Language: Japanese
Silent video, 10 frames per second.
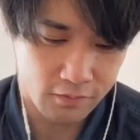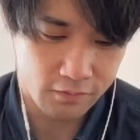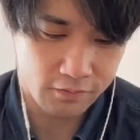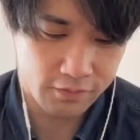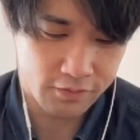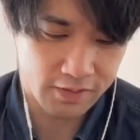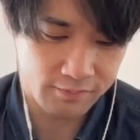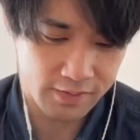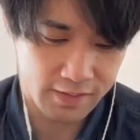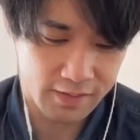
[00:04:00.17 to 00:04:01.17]
の時のた
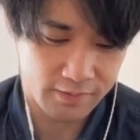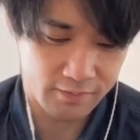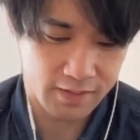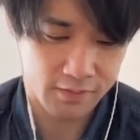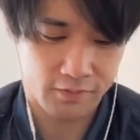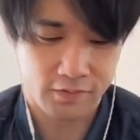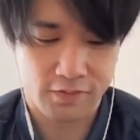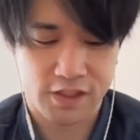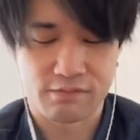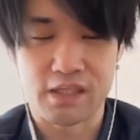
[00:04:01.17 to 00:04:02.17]
めにねあの
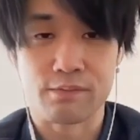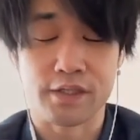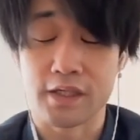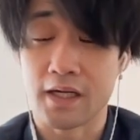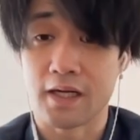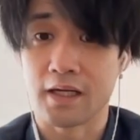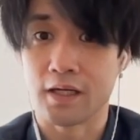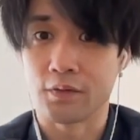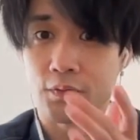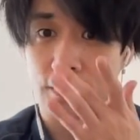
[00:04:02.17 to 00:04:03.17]
芝吹きが
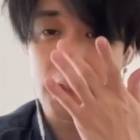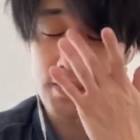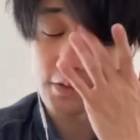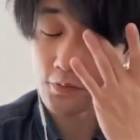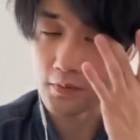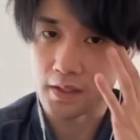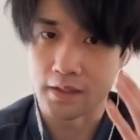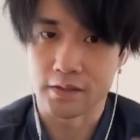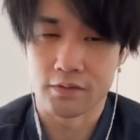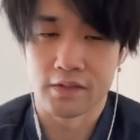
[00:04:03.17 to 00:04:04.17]
あの卑劣強化
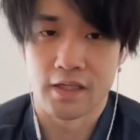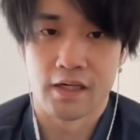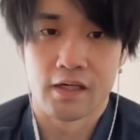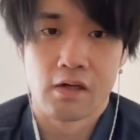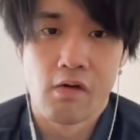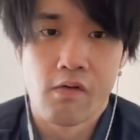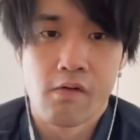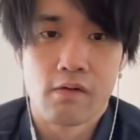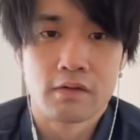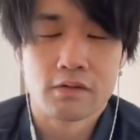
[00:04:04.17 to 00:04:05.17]
入ってるんで
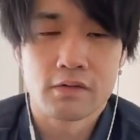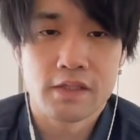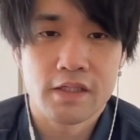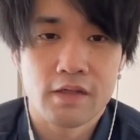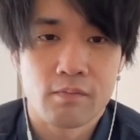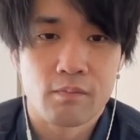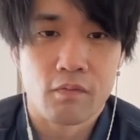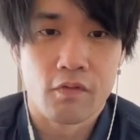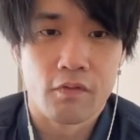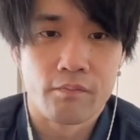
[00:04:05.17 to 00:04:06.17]
それでね
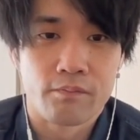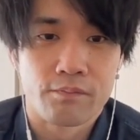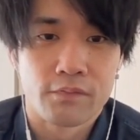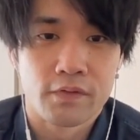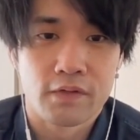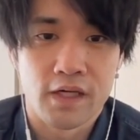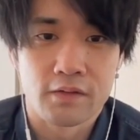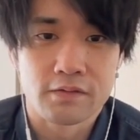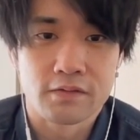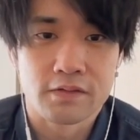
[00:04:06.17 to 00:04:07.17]
もう火
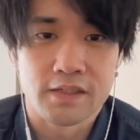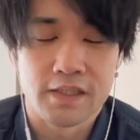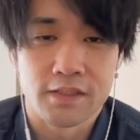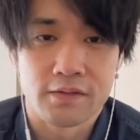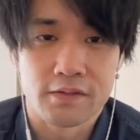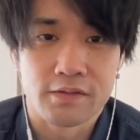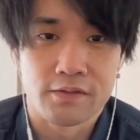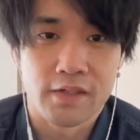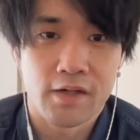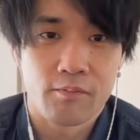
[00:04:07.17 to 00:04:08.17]
力ソースになってくれるっていうね